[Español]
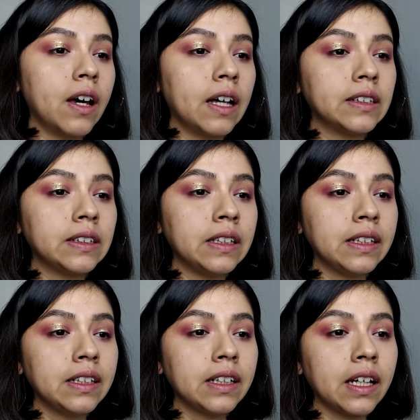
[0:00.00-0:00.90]

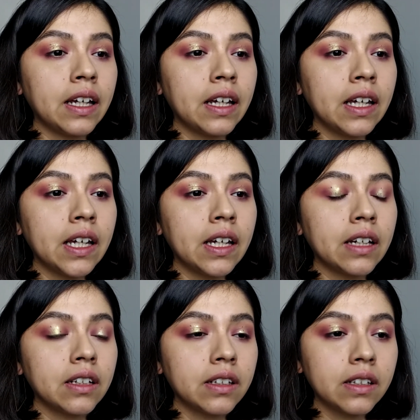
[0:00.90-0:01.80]
así
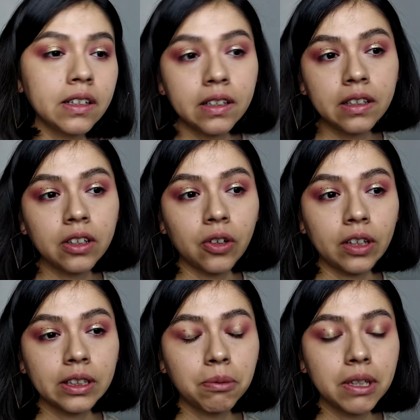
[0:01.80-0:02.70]
que creo
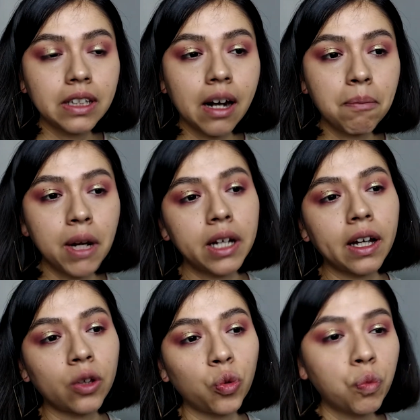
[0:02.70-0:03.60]
que sí voy a estar
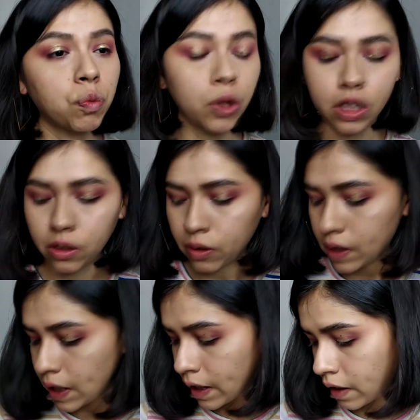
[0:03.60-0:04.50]
aplicando un poquito de
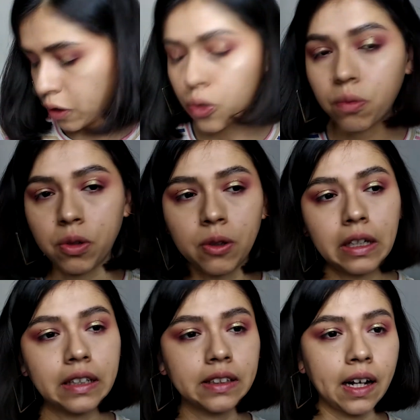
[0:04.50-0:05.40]
delineador. Voy a
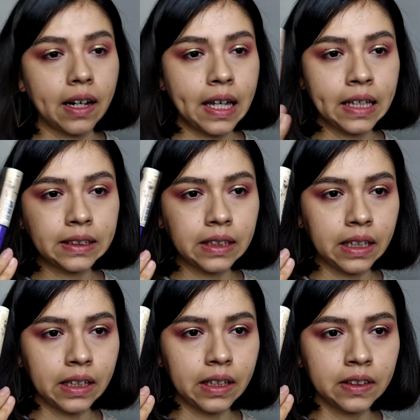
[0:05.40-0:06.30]
utilizar
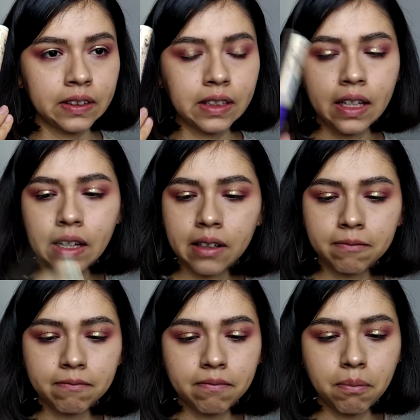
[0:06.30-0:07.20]
este que es de
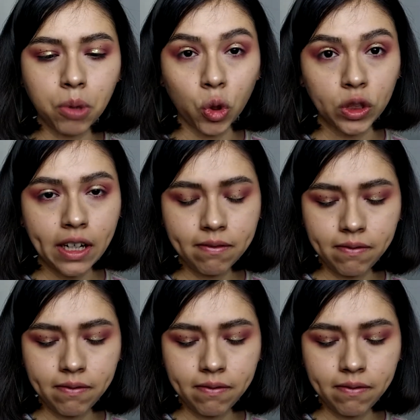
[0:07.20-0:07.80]
prosa.